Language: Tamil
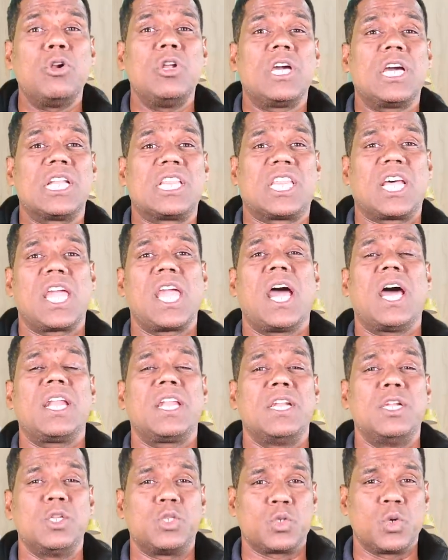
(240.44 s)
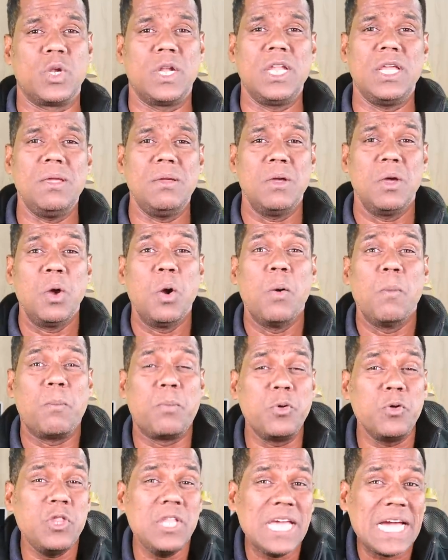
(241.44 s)
கொடுக்க தயார் என்று சொல்லி
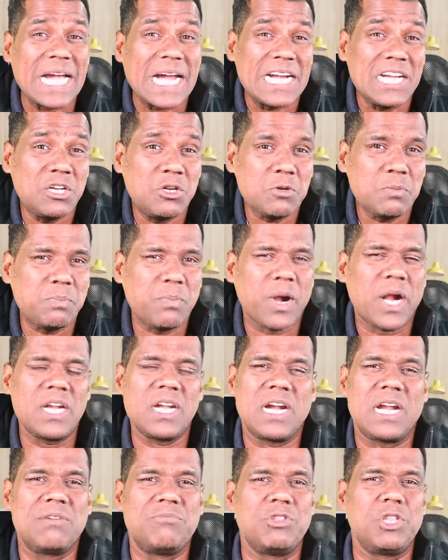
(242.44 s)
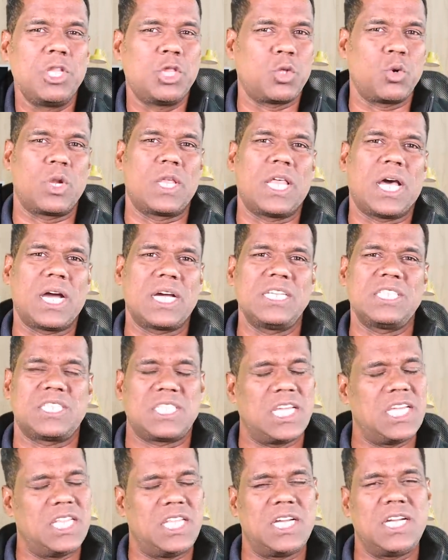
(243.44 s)
புதிய கட்டுப்பாடுகளை விதித்துள்ளதாக
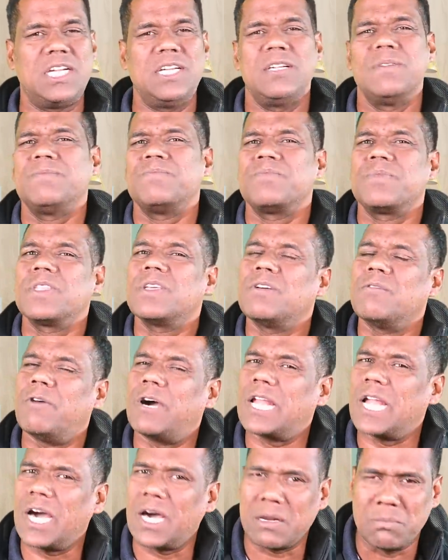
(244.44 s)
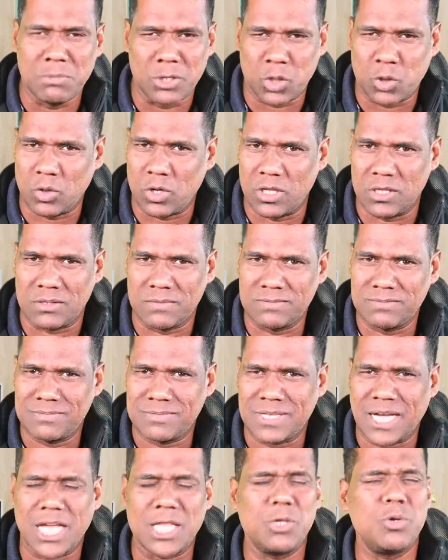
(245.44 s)
செய்திகள் வர ஆரம்பித்துள்ளது
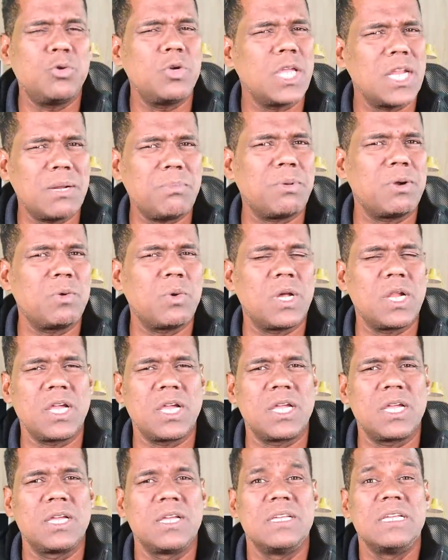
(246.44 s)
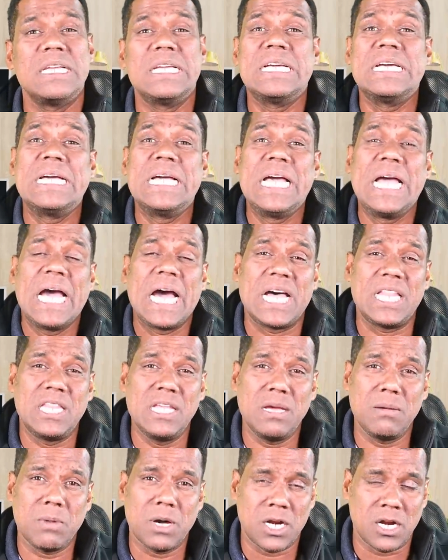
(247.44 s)
அதுக்கும் என்ன பண்ணுவானுங்க
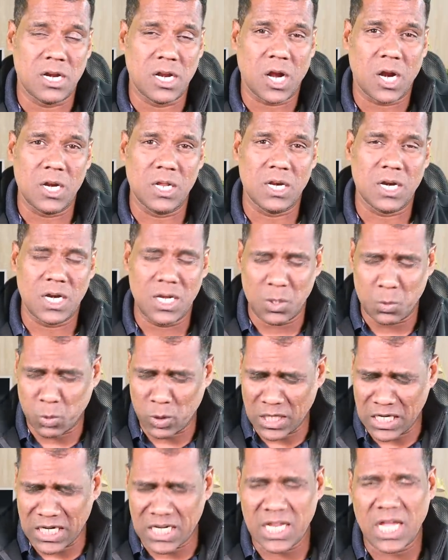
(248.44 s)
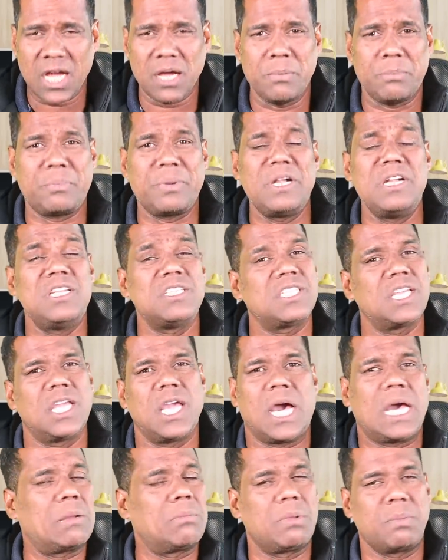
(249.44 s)
அதிகமான டாலர்களை உடனடியாக பிரிண்ட்
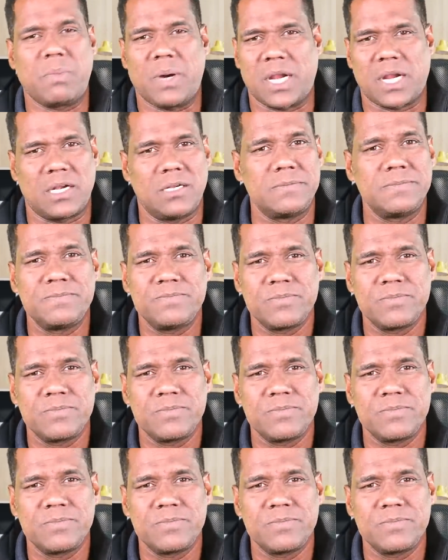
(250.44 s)
செய்ய ஆரம்பிப்பார்கள்